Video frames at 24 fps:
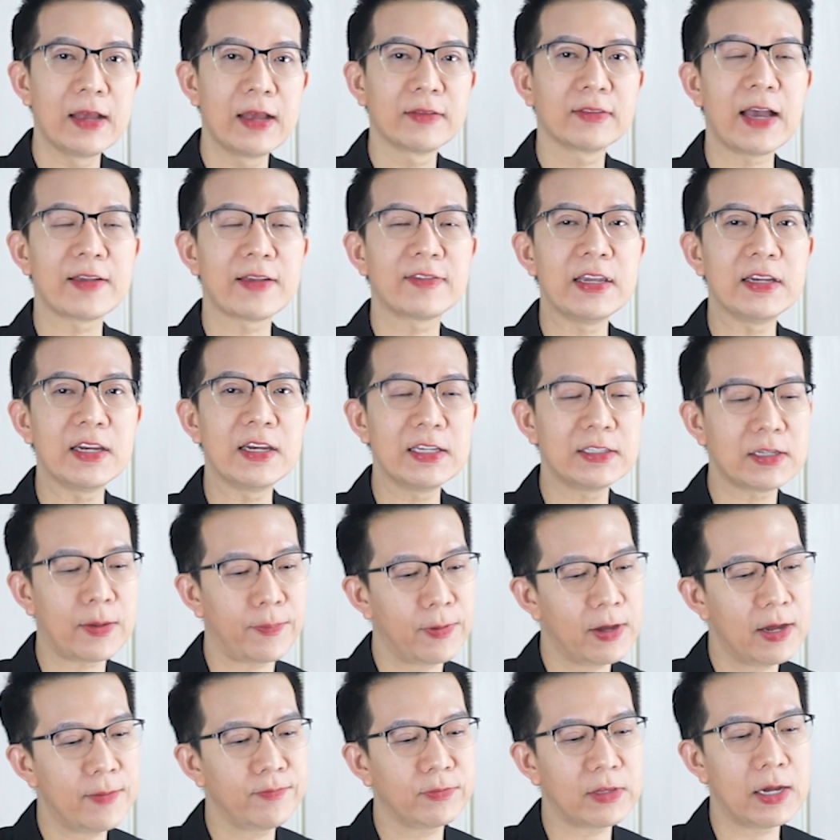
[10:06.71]
แต่สิ่งที่จะ
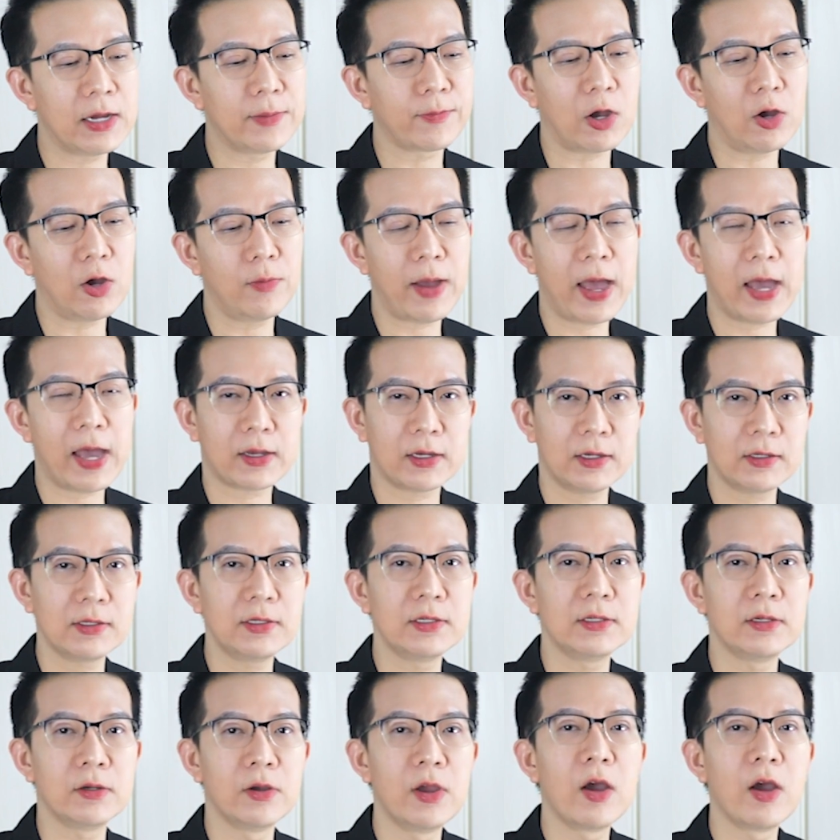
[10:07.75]
เพิ่มเติมเข้ามาก็คื
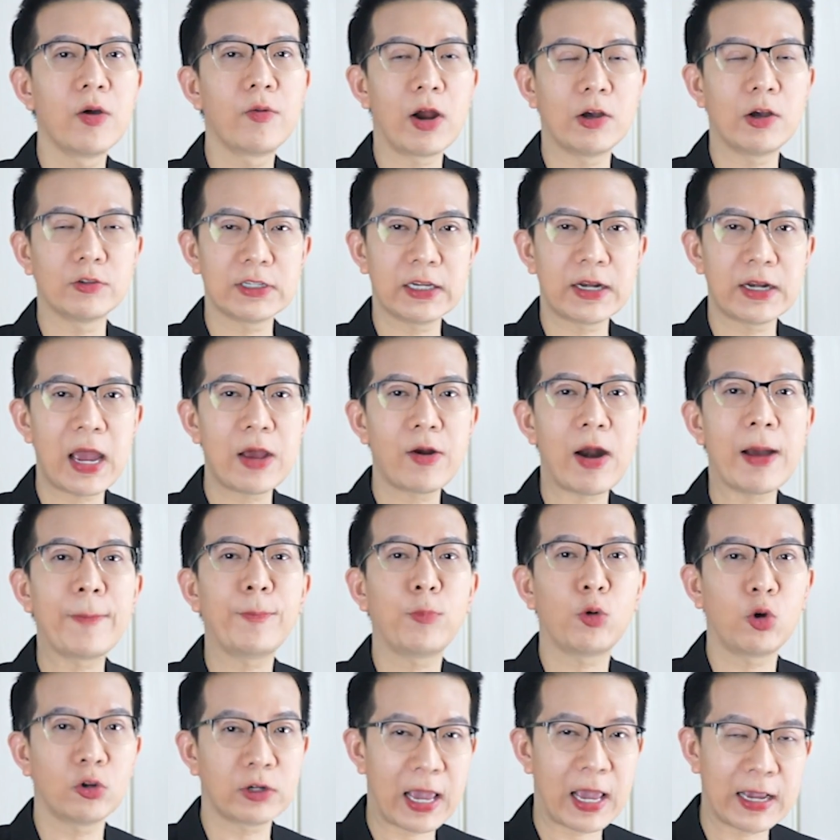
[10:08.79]
อเราจะได้รับ
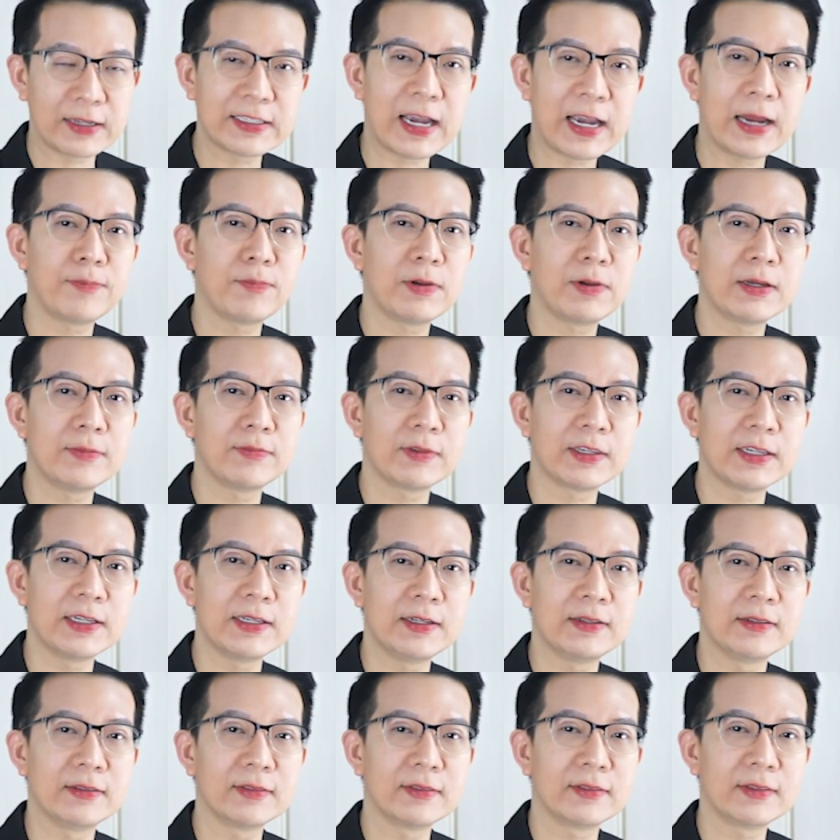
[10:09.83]
protection เพิ่มขึ้น
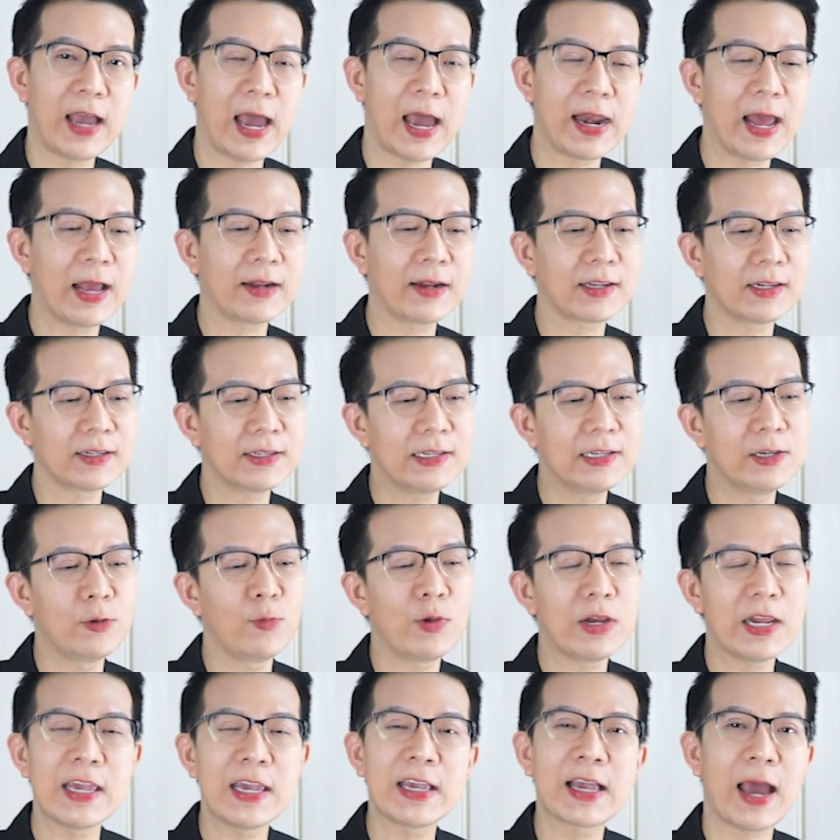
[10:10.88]
อันนั้นก็คือ
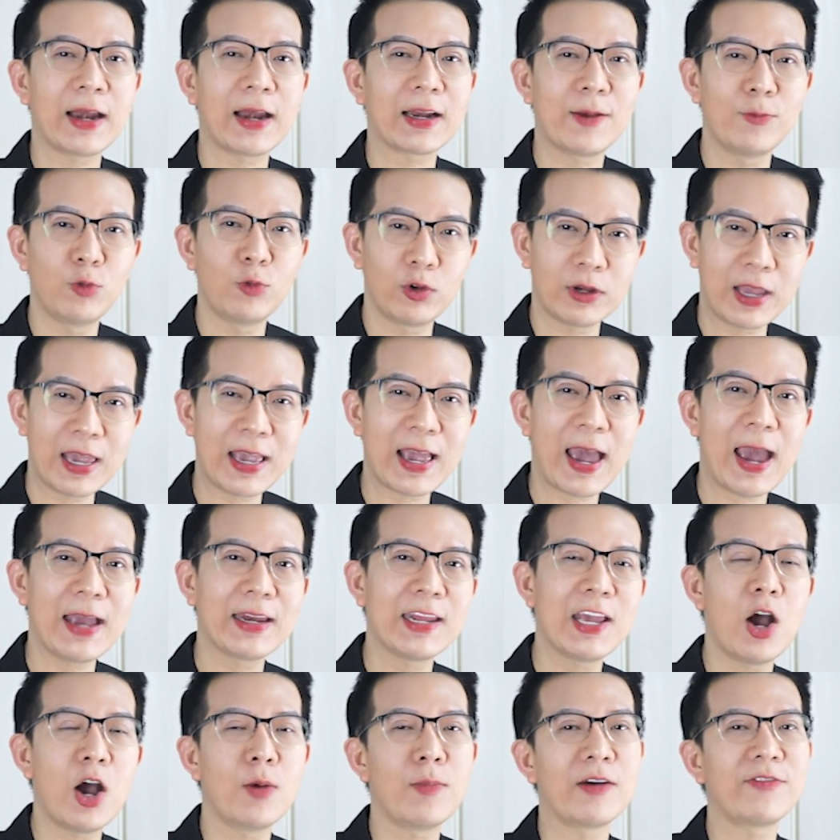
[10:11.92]
วิธีการคำนวณง่าย ๆ
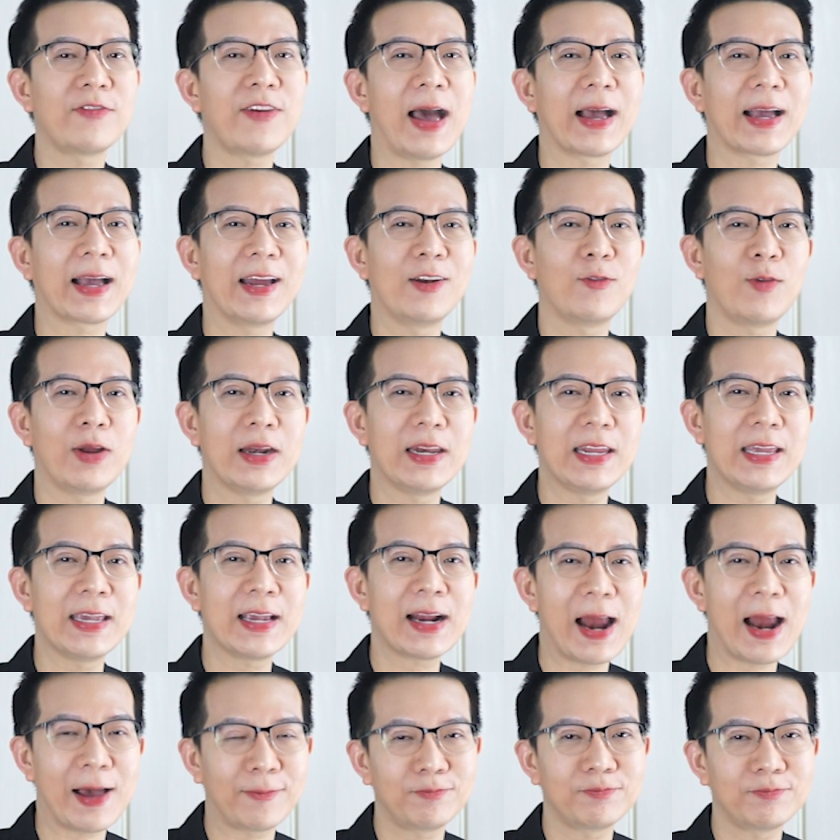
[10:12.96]
ที่เอามาฝากกันวันนี้
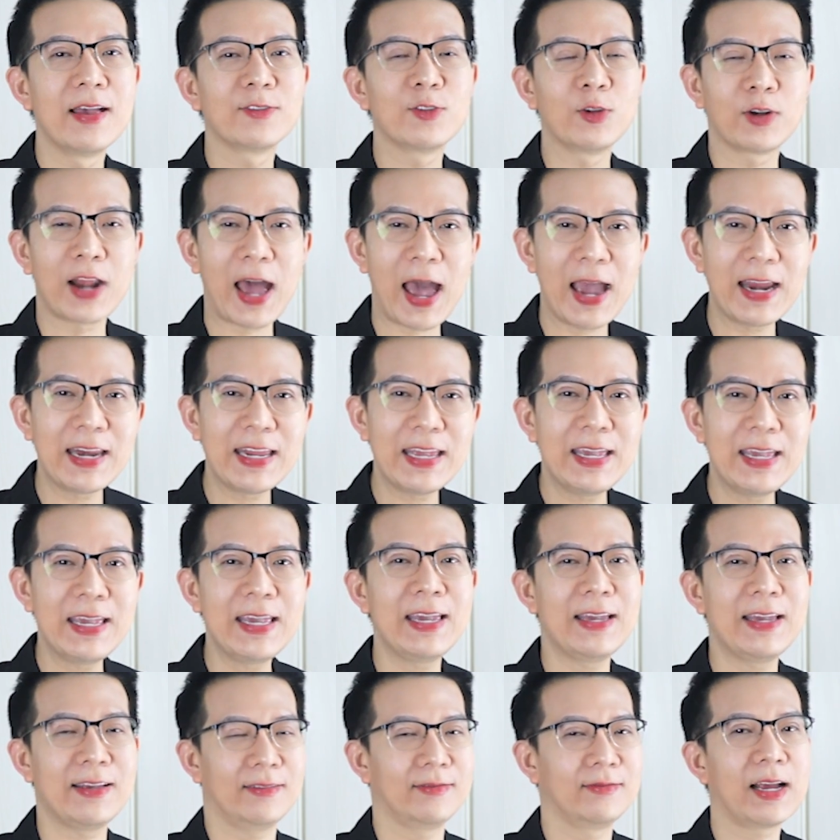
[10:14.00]
ครับสุดท้ายนี้
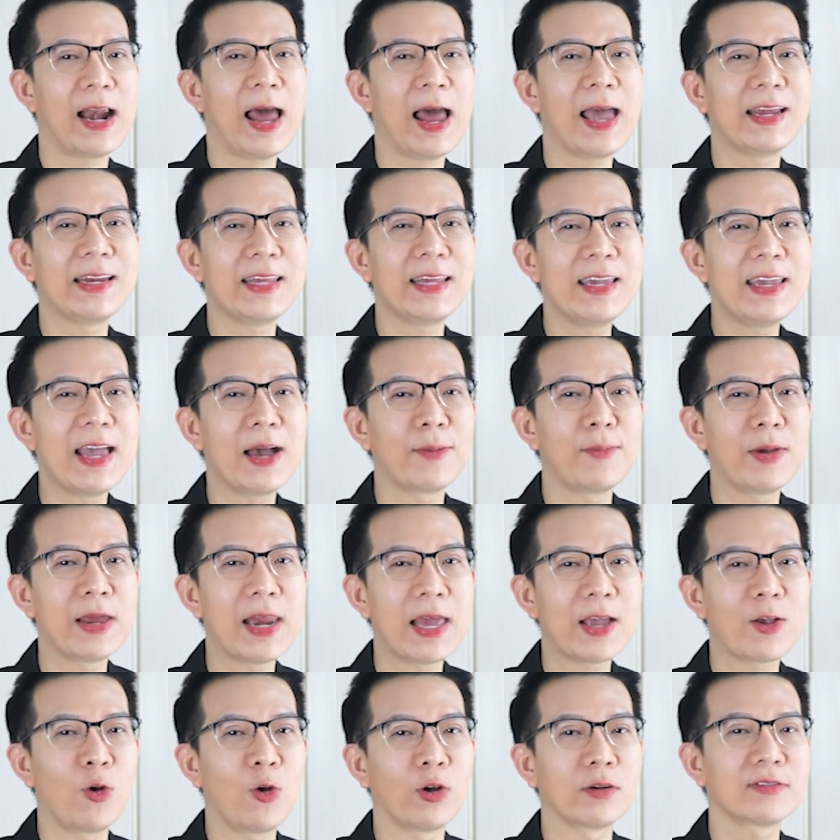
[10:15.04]
ใครที่ยังไม่ได้
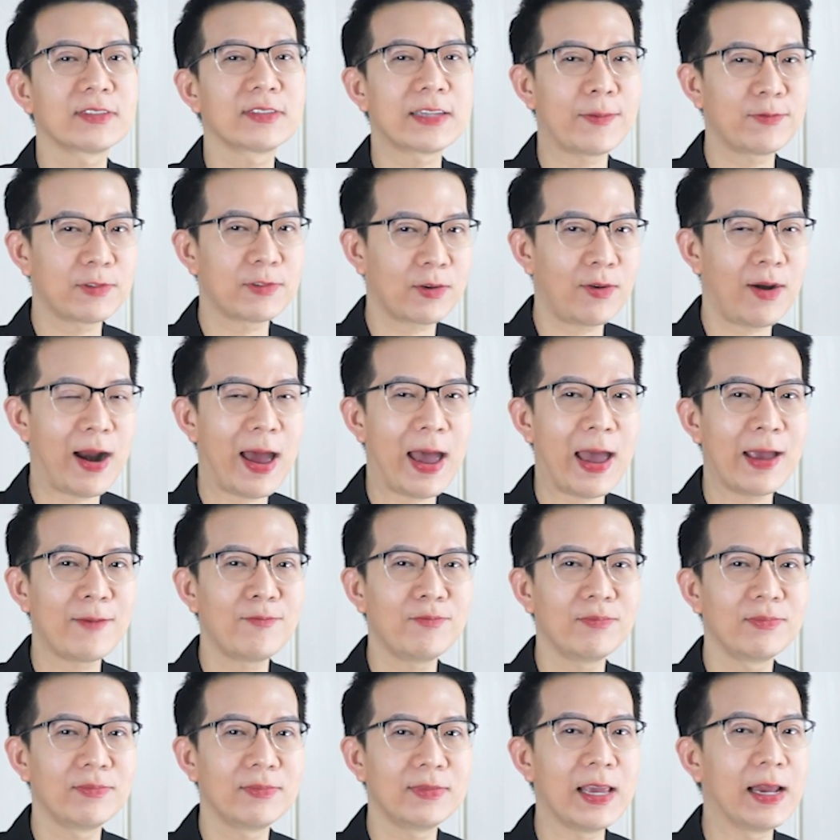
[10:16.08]
กด subscribe
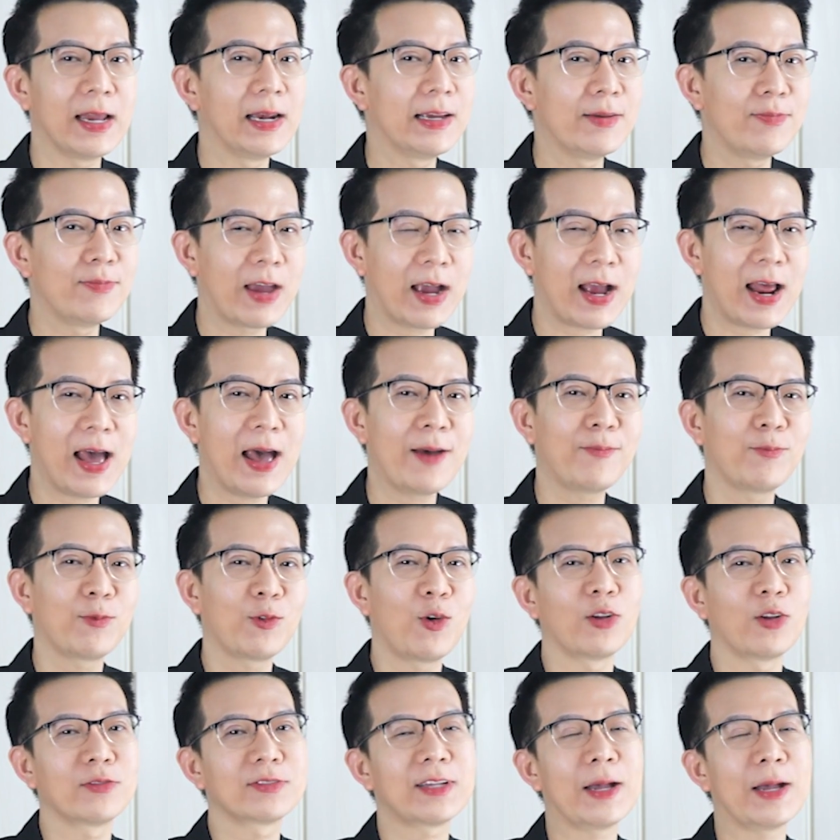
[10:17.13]
อย่าลืมนะครับ
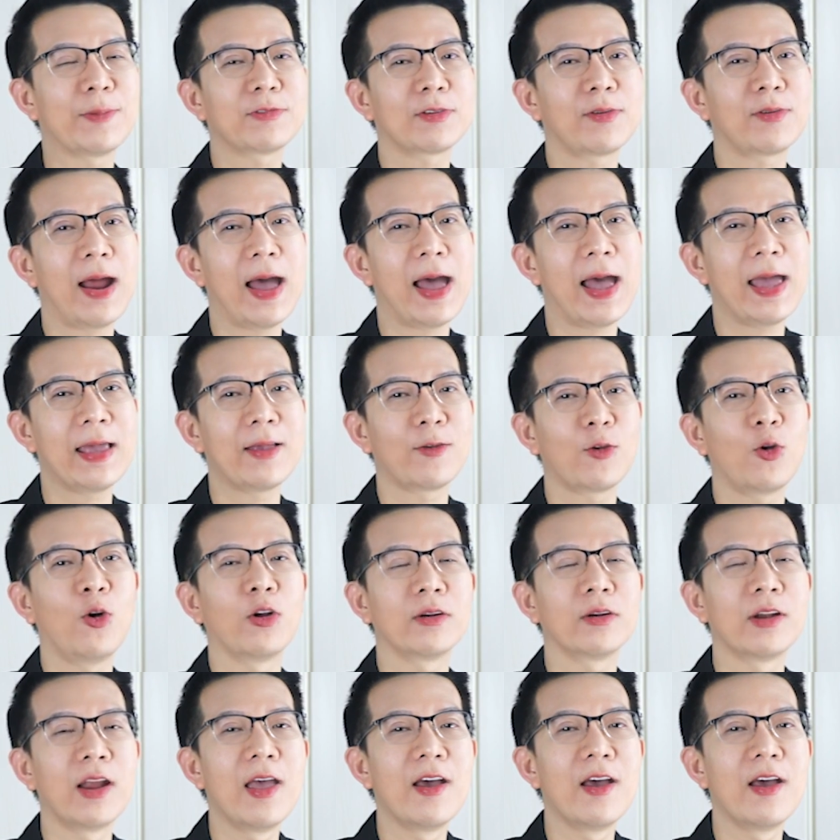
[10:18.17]
กด subscribe กด